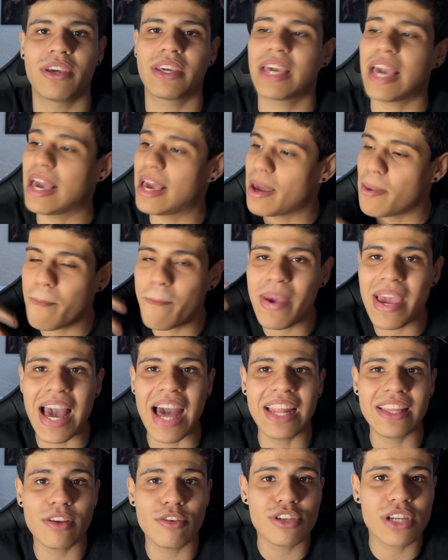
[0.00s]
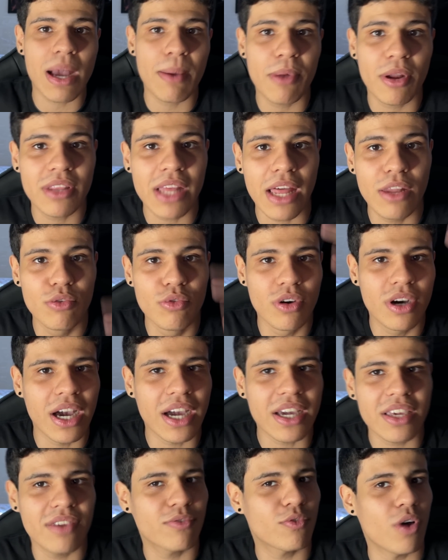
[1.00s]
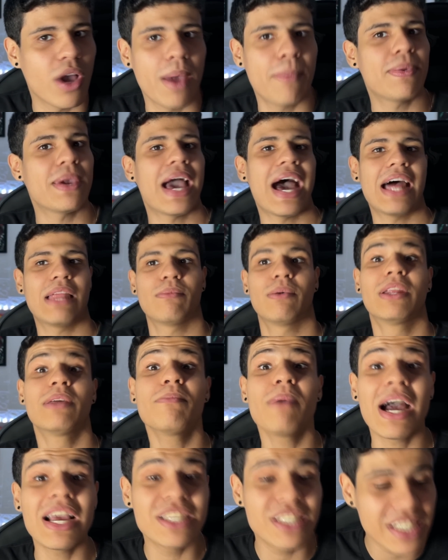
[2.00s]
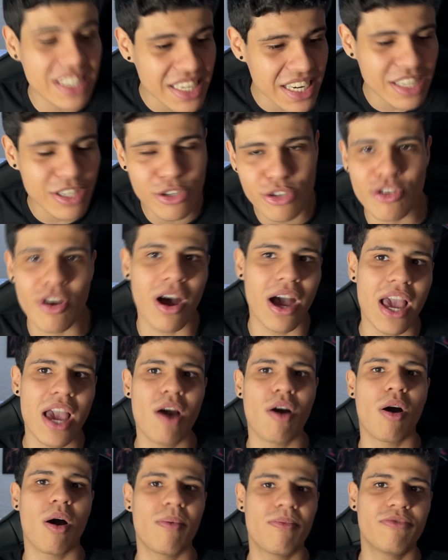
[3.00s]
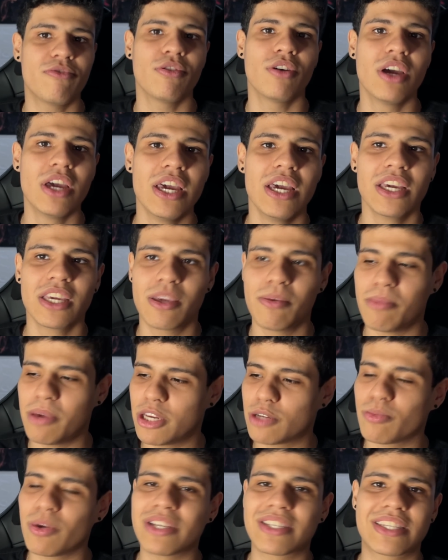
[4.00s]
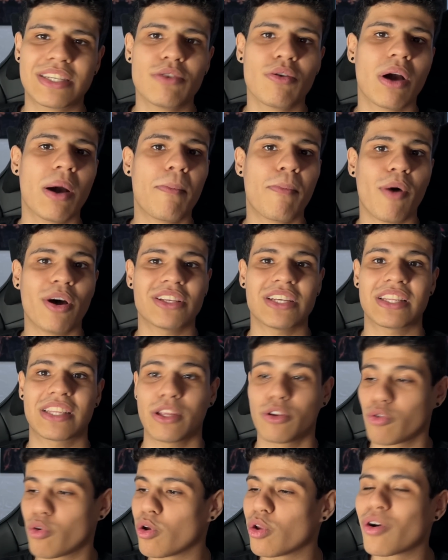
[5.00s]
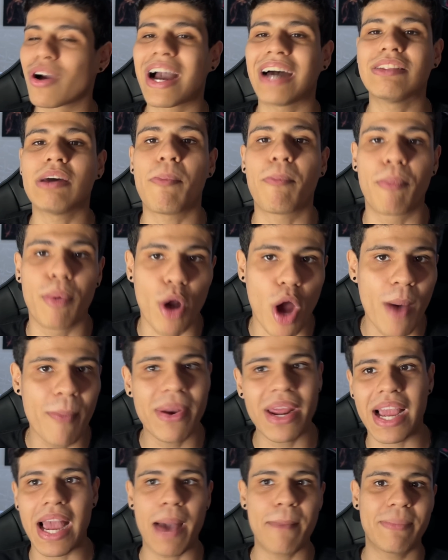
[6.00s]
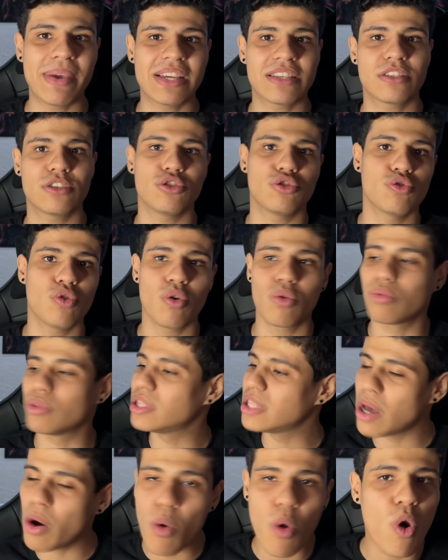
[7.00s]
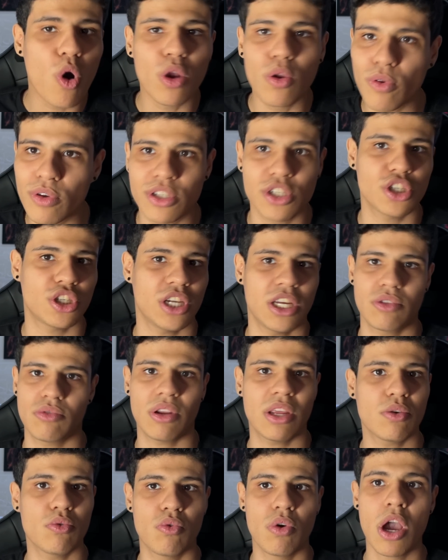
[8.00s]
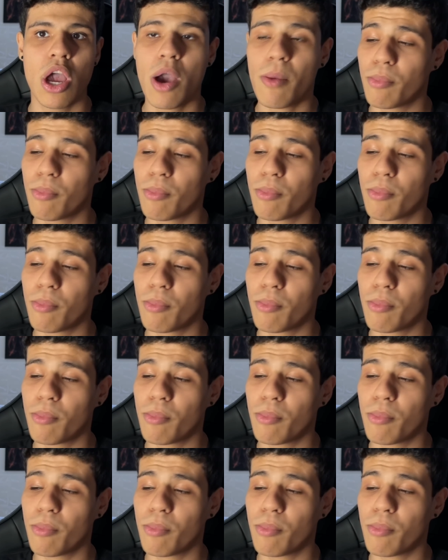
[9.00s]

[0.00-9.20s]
Fiquei arrepiado, até os cabelos da nuca aqui ficou arrepiado, mano. Imagina só, é óbvio que mesmo assim o Ramposa tendo colocado a própria cabeça em jogo, não rolou de jeito nenhum.